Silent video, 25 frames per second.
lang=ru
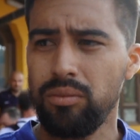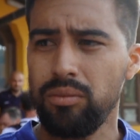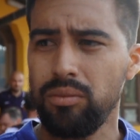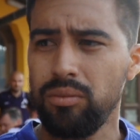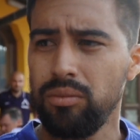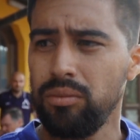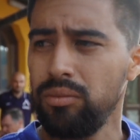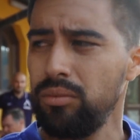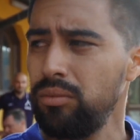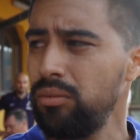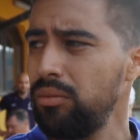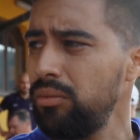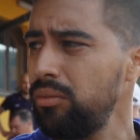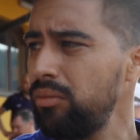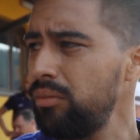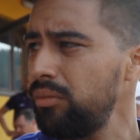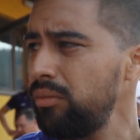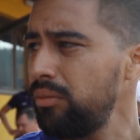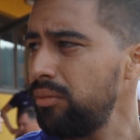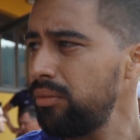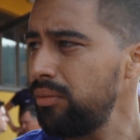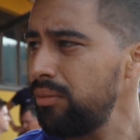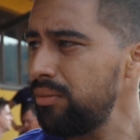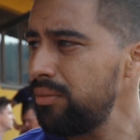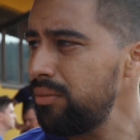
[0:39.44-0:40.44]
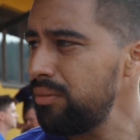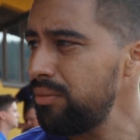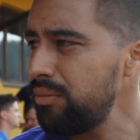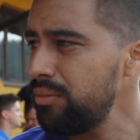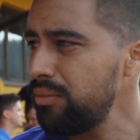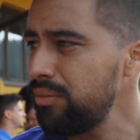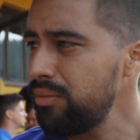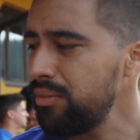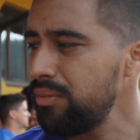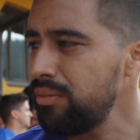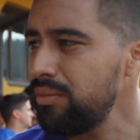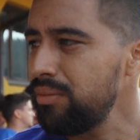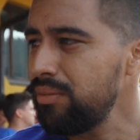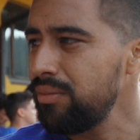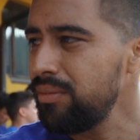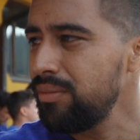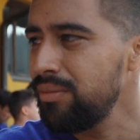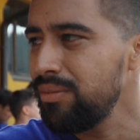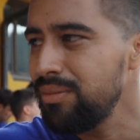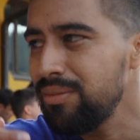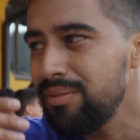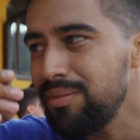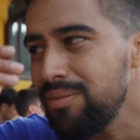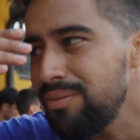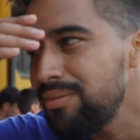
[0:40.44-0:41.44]
Кристиан, жарко было даже
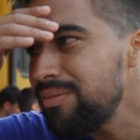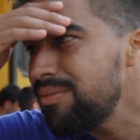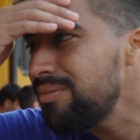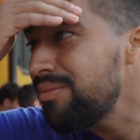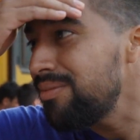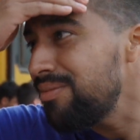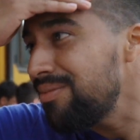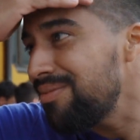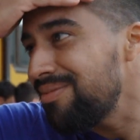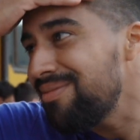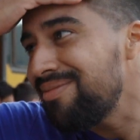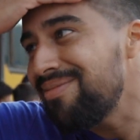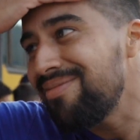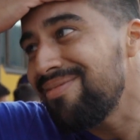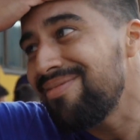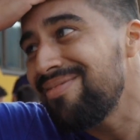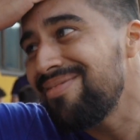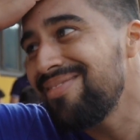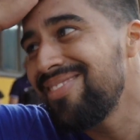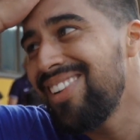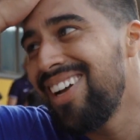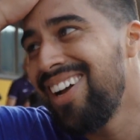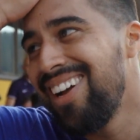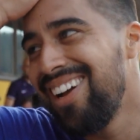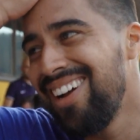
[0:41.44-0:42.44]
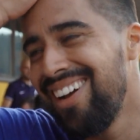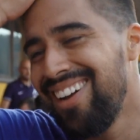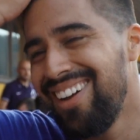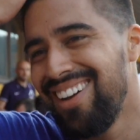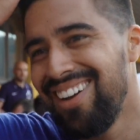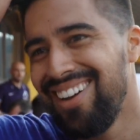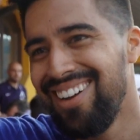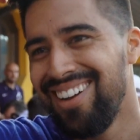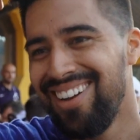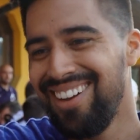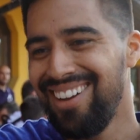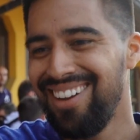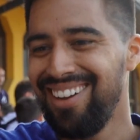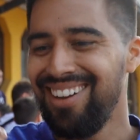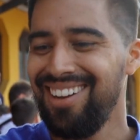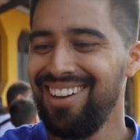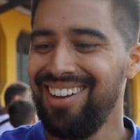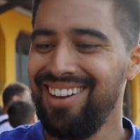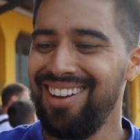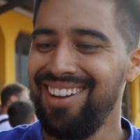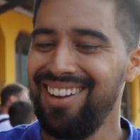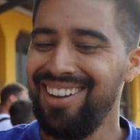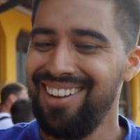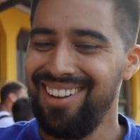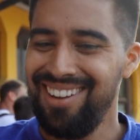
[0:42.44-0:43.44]
вам, человеку, который привык к
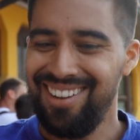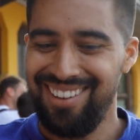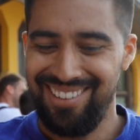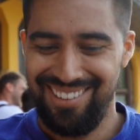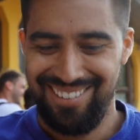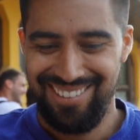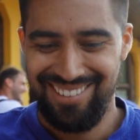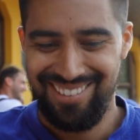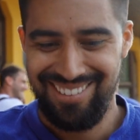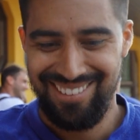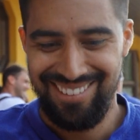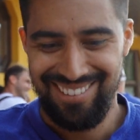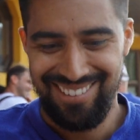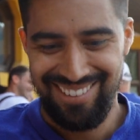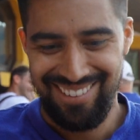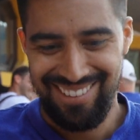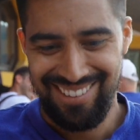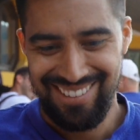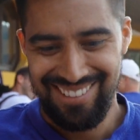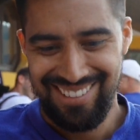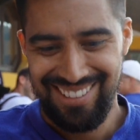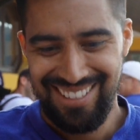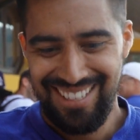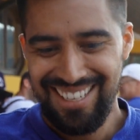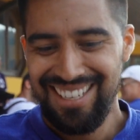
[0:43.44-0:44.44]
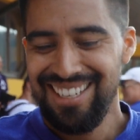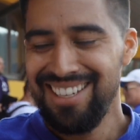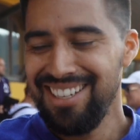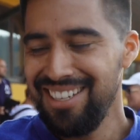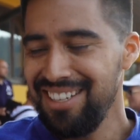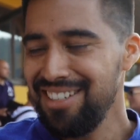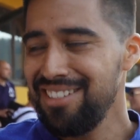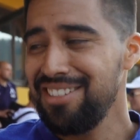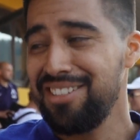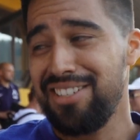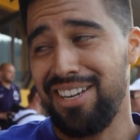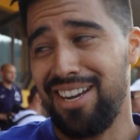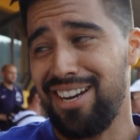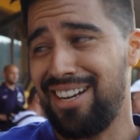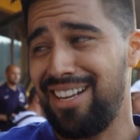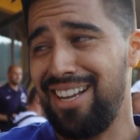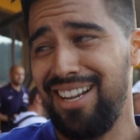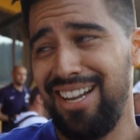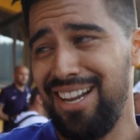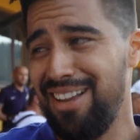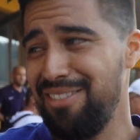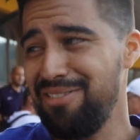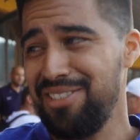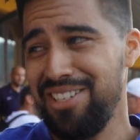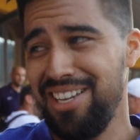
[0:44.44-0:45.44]
35-градусной жаре в Эквадоре? Жарко
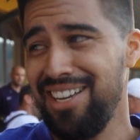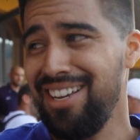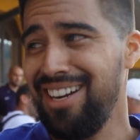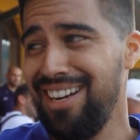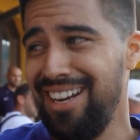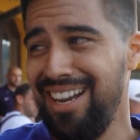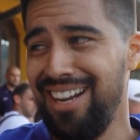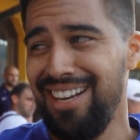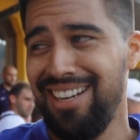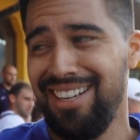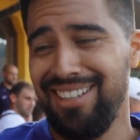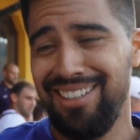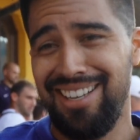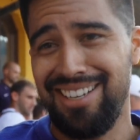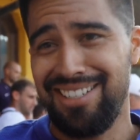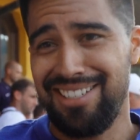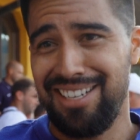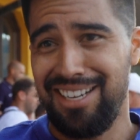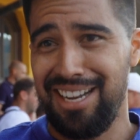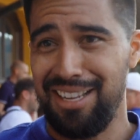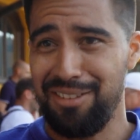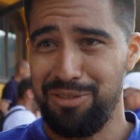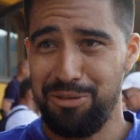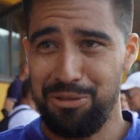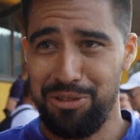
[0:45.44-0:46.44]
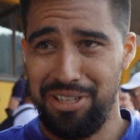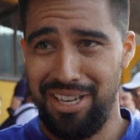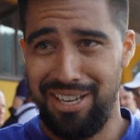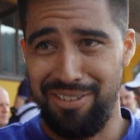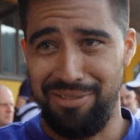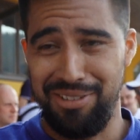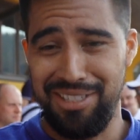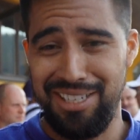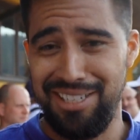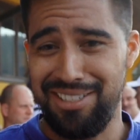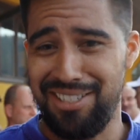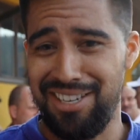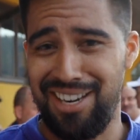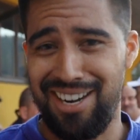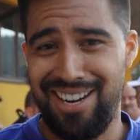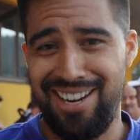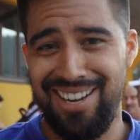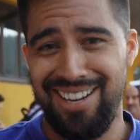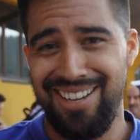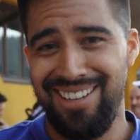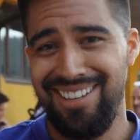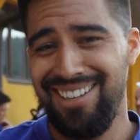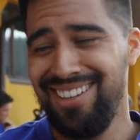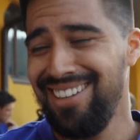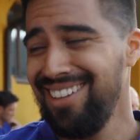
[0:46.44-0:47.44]
для всех, реально. Даже для судья было
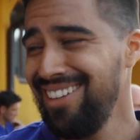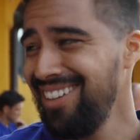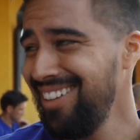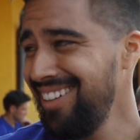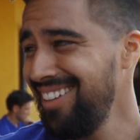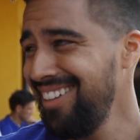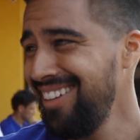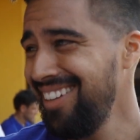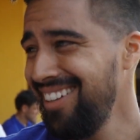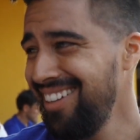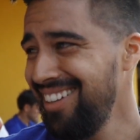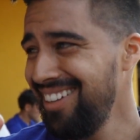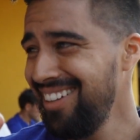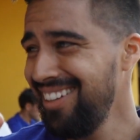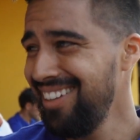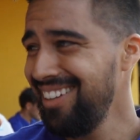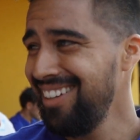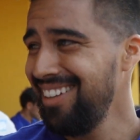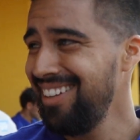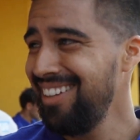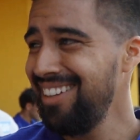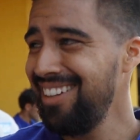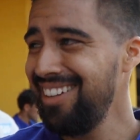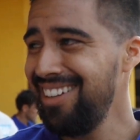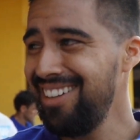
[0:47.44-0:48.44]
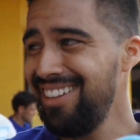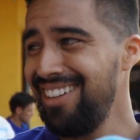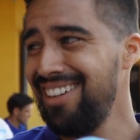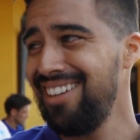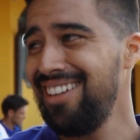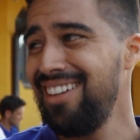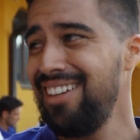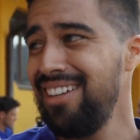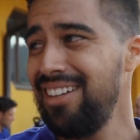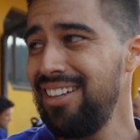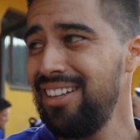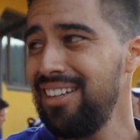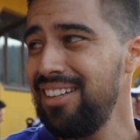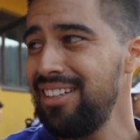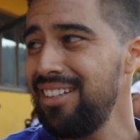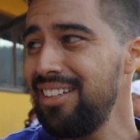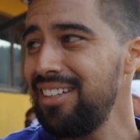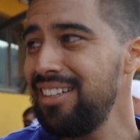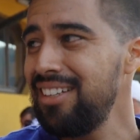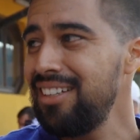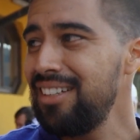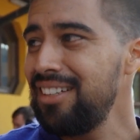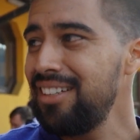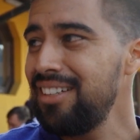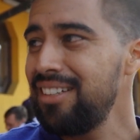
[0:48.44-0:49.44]
жарко. Что скажете о
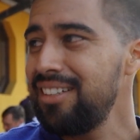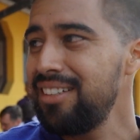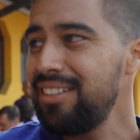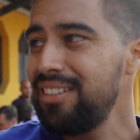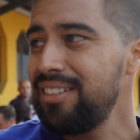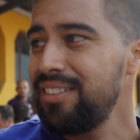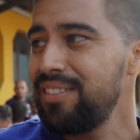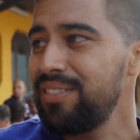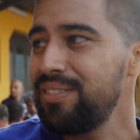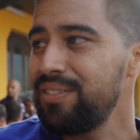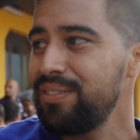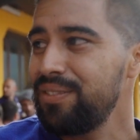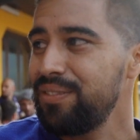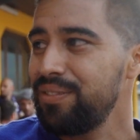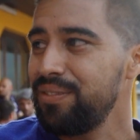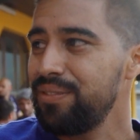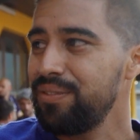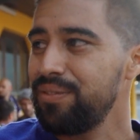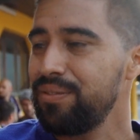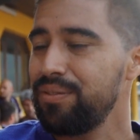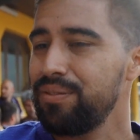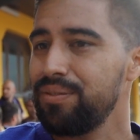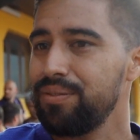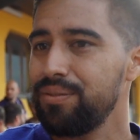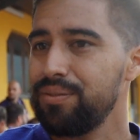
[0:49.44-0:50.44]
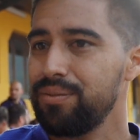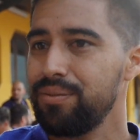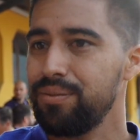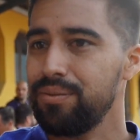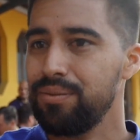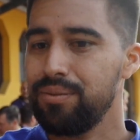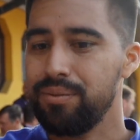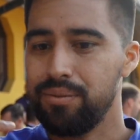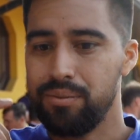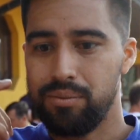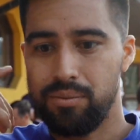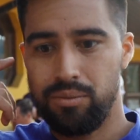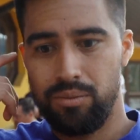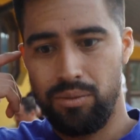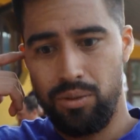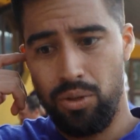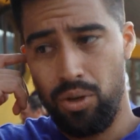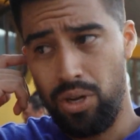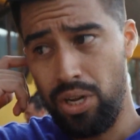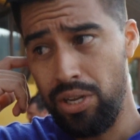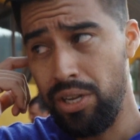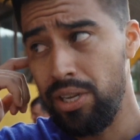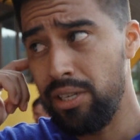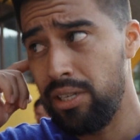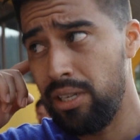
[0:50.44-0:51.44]
сопернике? Посильнее он был, чем Вакер? Ну,
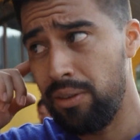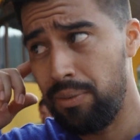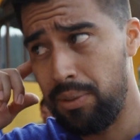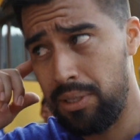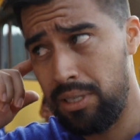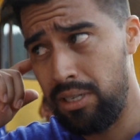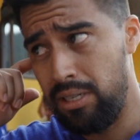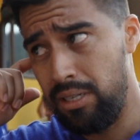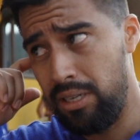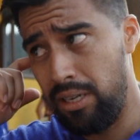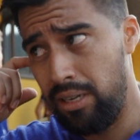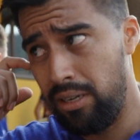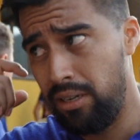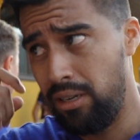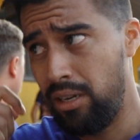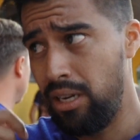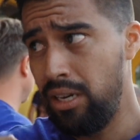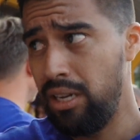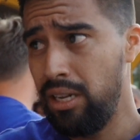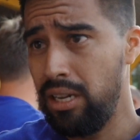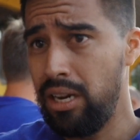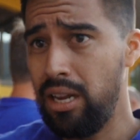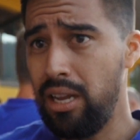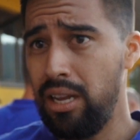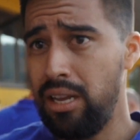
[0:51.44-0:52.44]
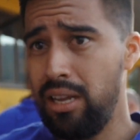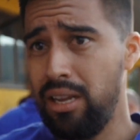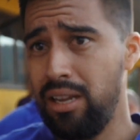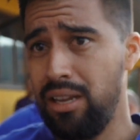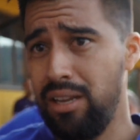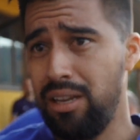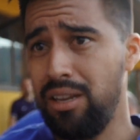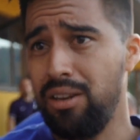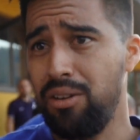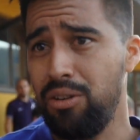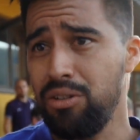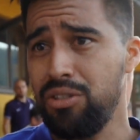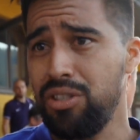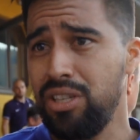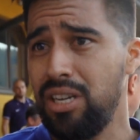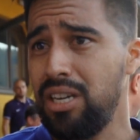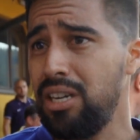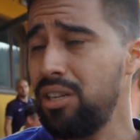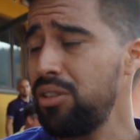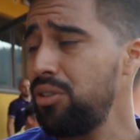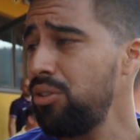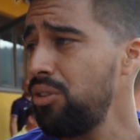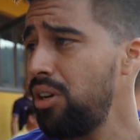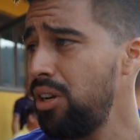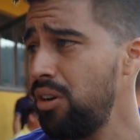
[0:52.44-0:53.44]
конечно, посильнее. Они играют очень
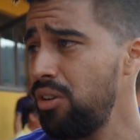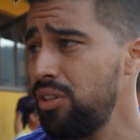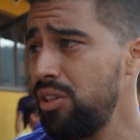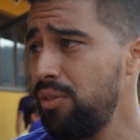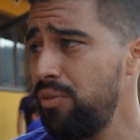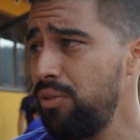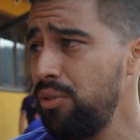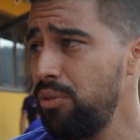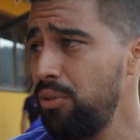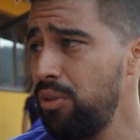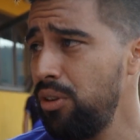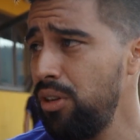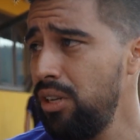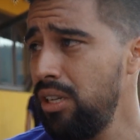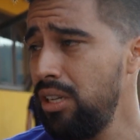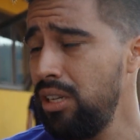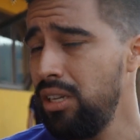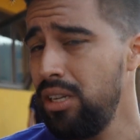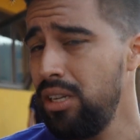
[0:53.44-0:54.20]
хорошо, хороший футбол.